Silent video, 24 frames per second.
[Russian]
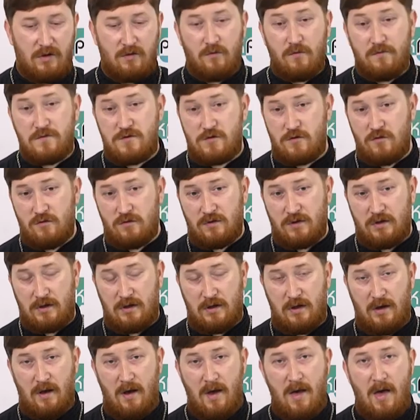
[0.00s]
Но
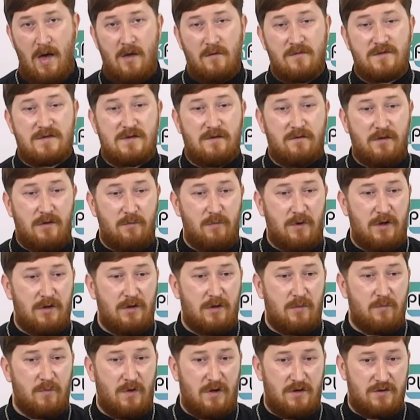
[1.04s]
все-таки в
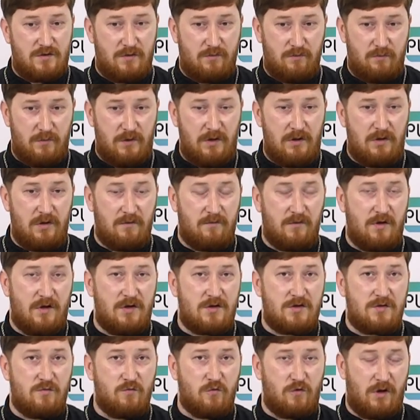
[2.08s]
современном нашем мире, в
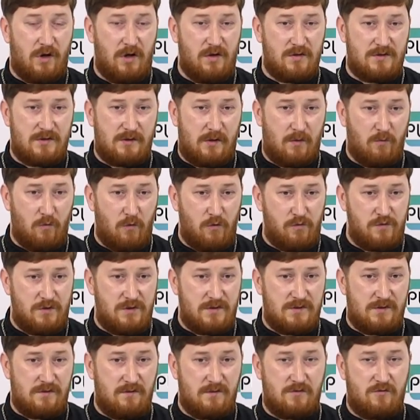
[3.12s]
нашем украинском
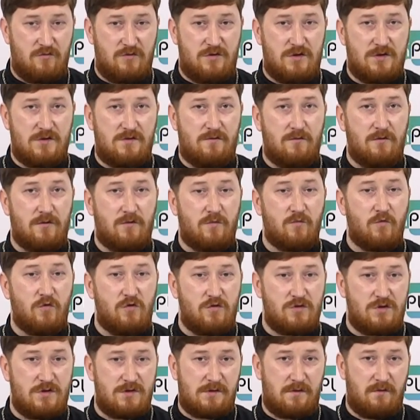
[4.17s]
обществе существует
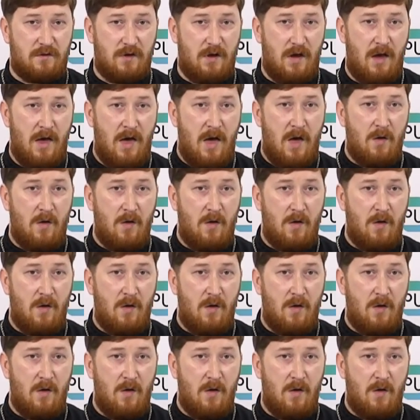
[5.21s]
множество